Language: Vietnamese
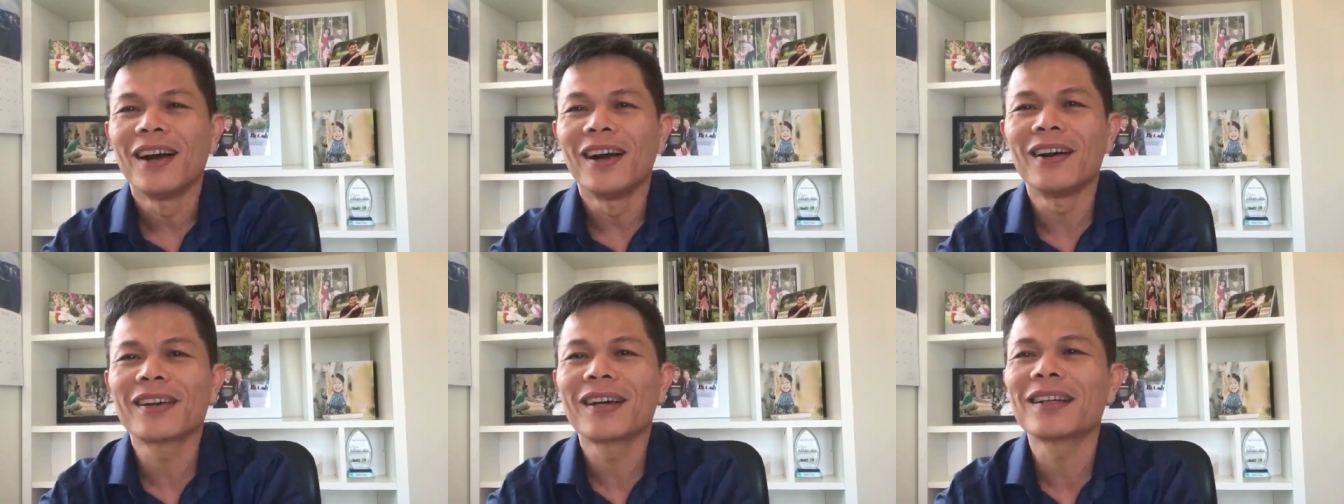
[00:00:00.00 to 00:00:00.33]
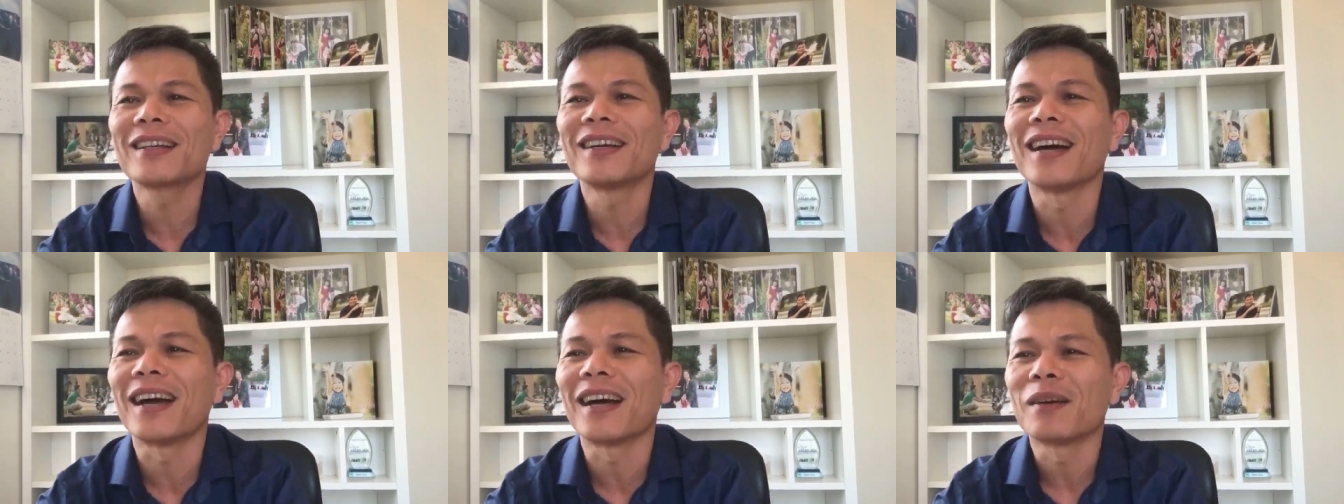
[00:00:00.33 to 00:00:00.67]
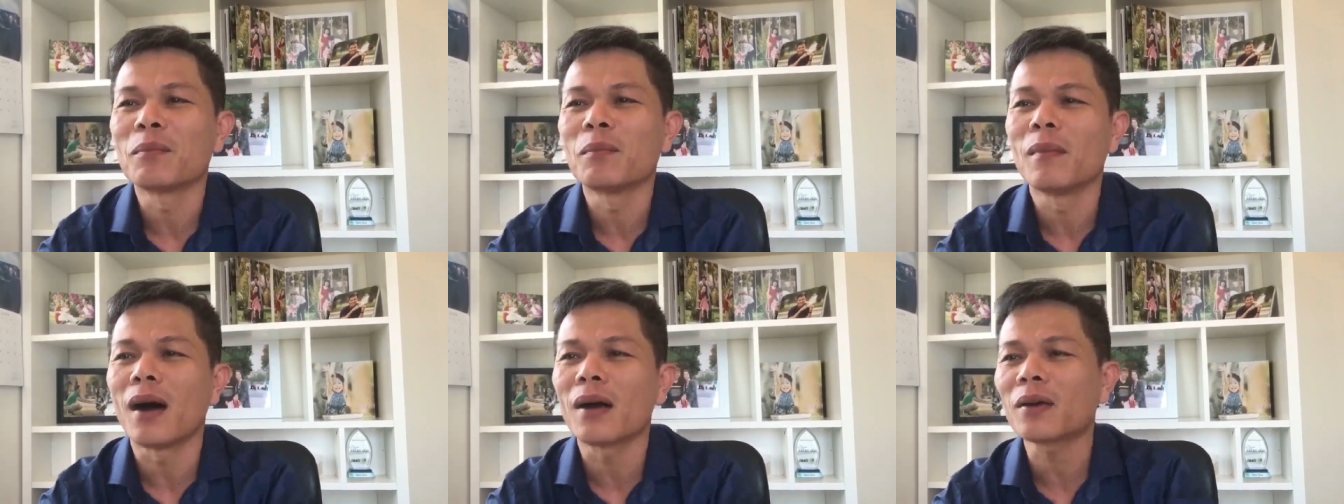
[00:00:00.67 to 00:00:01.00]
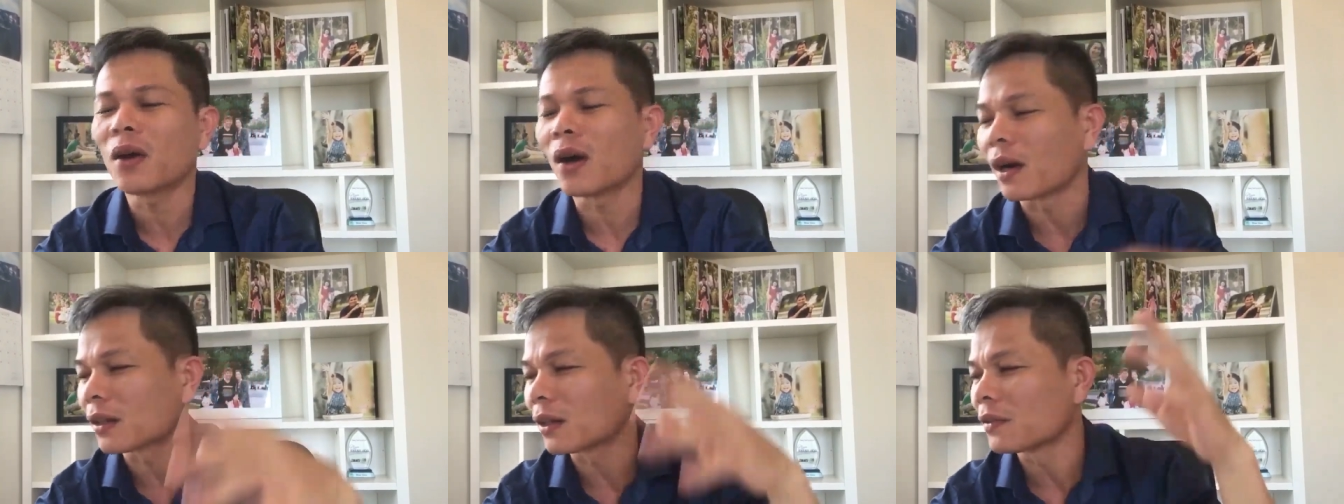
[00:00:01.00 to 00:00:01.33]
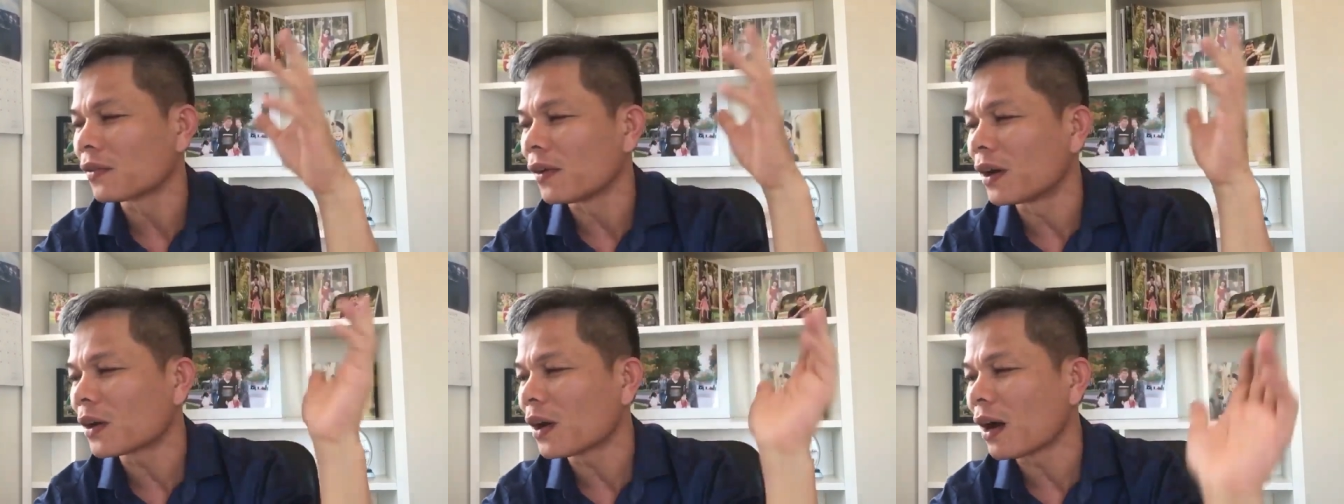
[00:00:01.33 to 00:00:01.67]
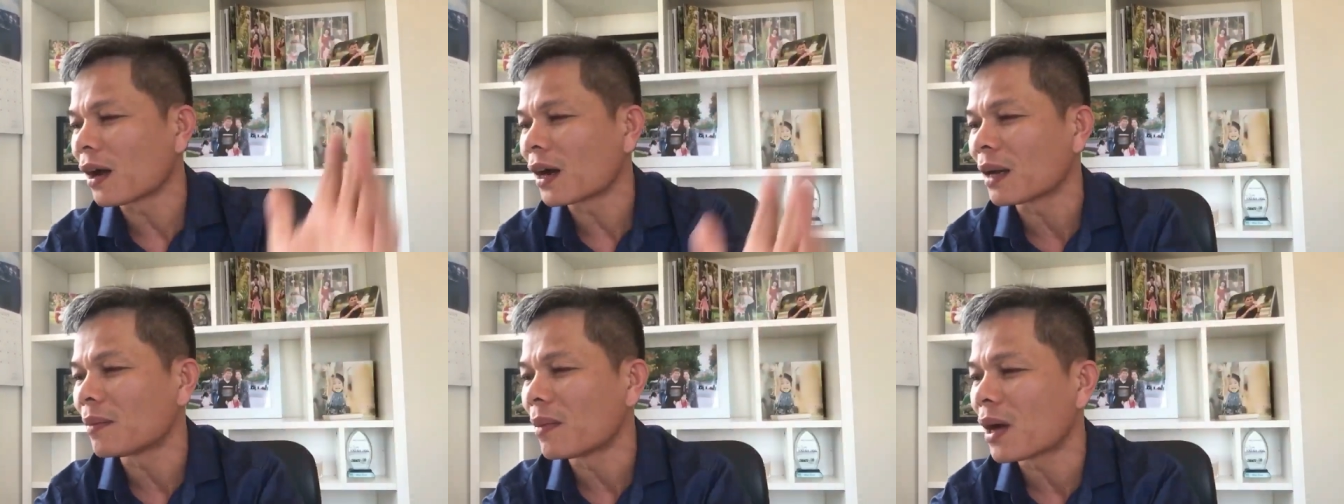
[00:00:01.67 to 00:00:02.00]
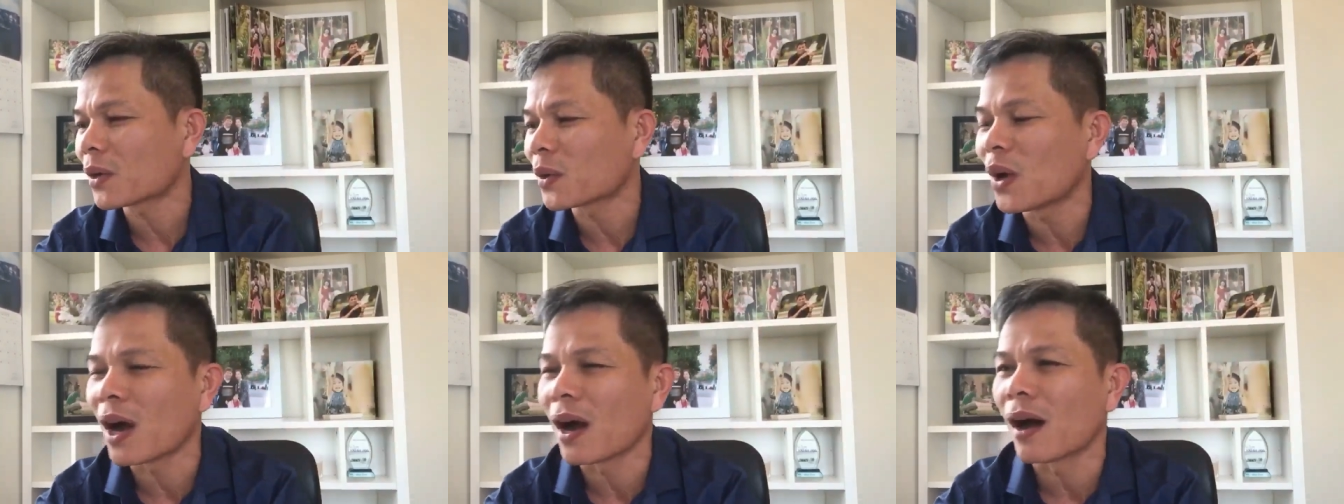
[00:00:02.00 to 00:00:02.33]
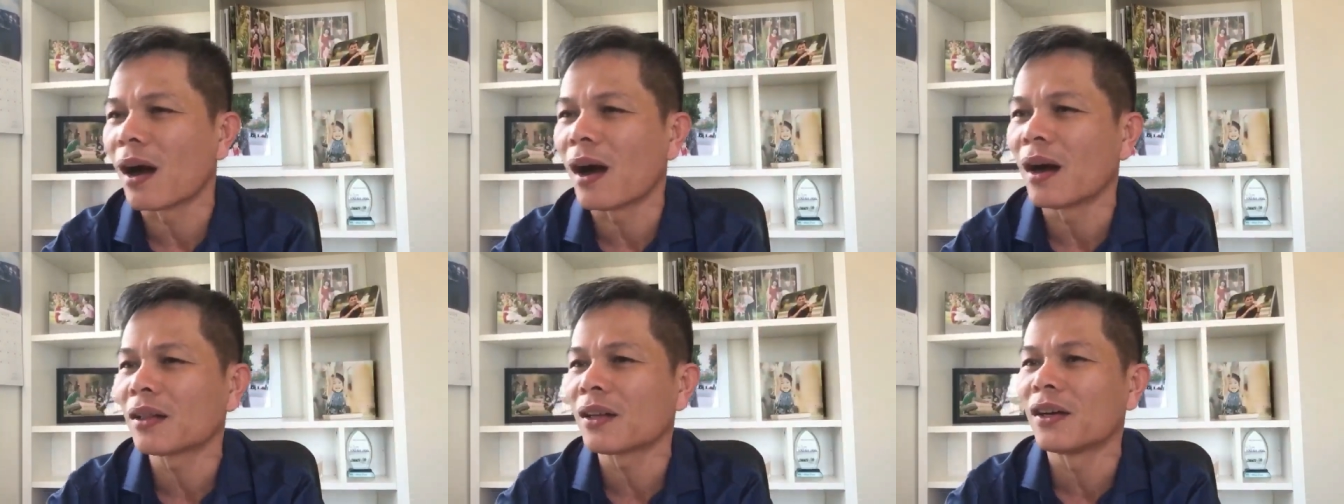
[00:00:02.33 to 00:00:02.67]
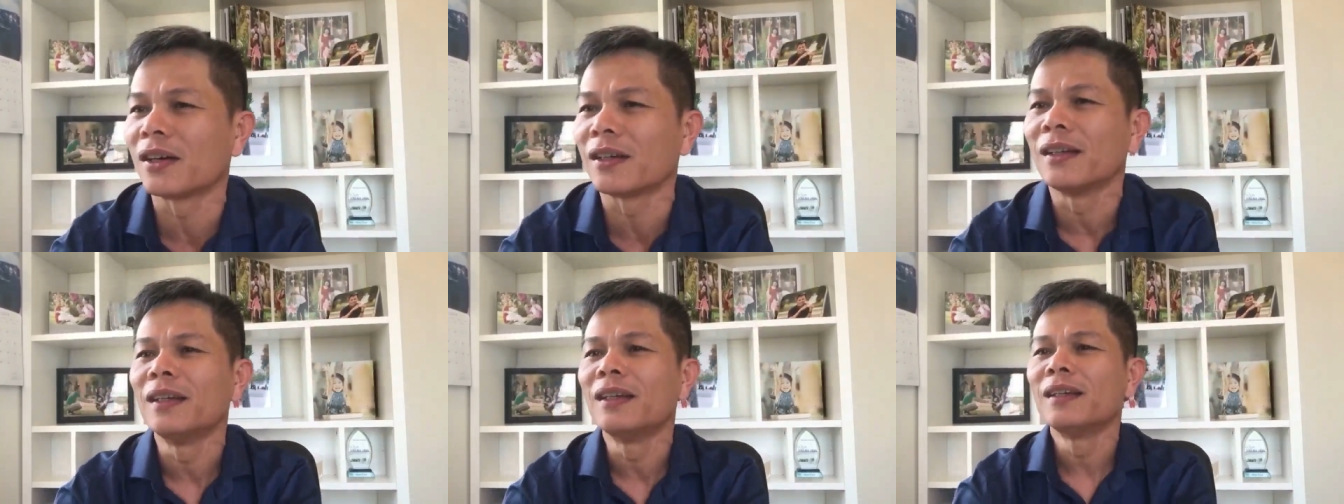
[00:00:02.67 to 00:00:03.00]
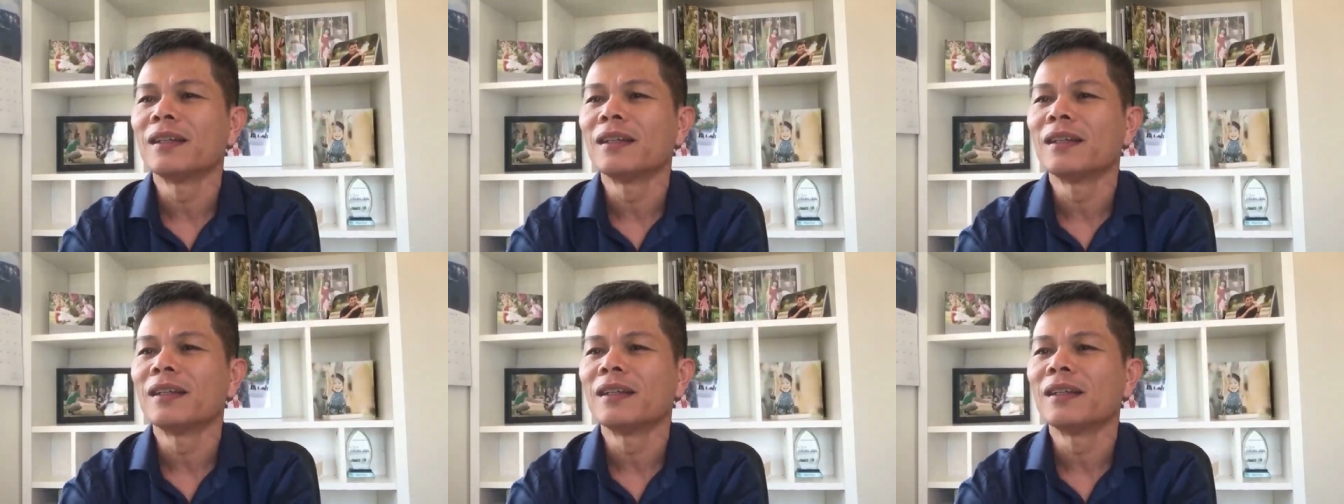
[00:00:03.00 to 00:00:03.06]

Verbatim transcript: ok chưa boss của họ thôi vợ của họ là boss của họ thôi